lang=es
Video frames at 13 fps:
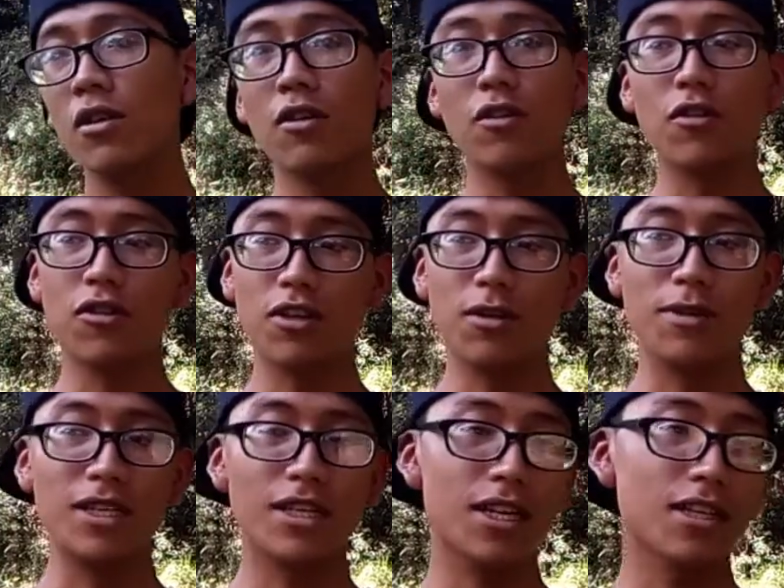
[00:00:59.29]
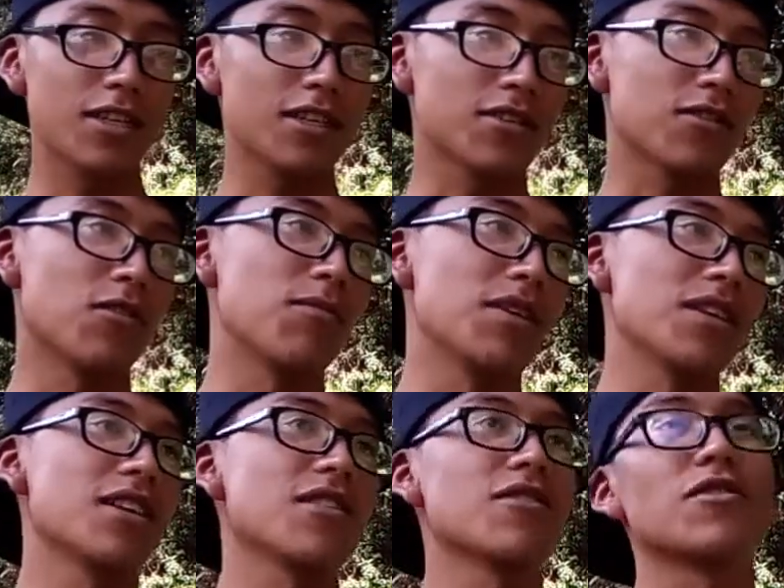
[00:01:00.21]
uno de mis grandes
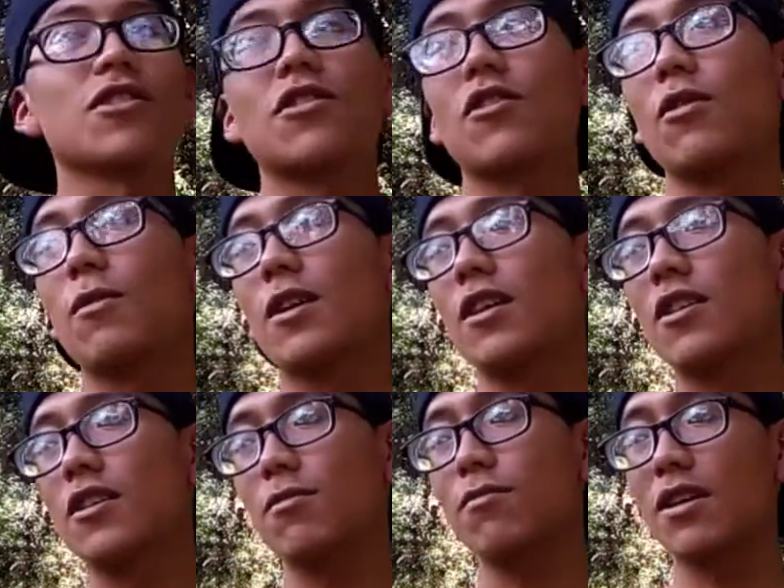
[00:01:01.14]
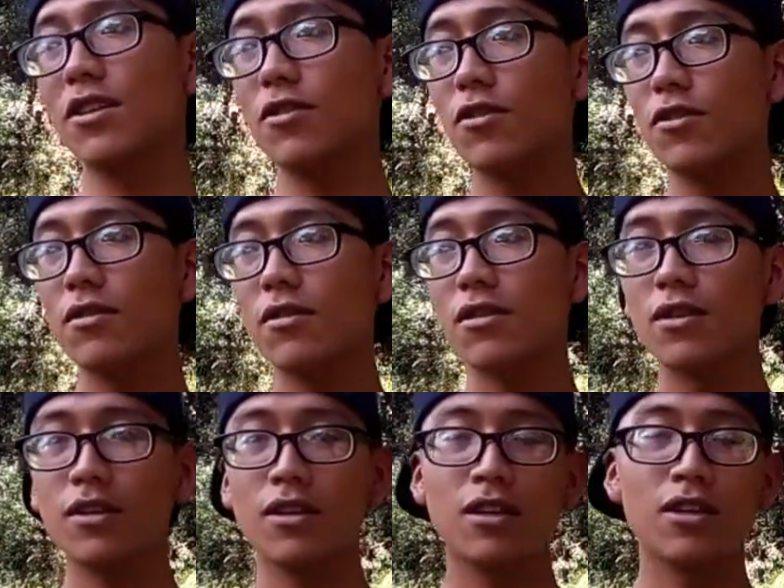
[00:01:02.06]
compañeros y colaboradores, Michael,
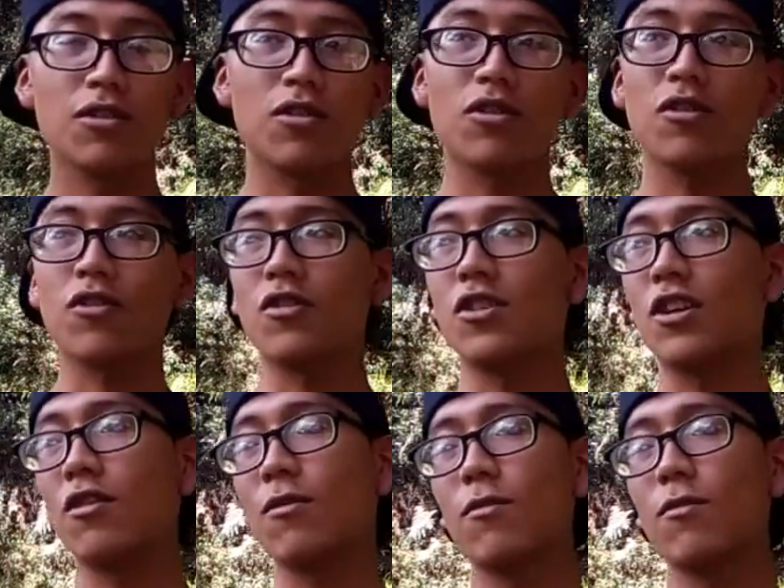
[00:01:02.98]
yo lo conocen como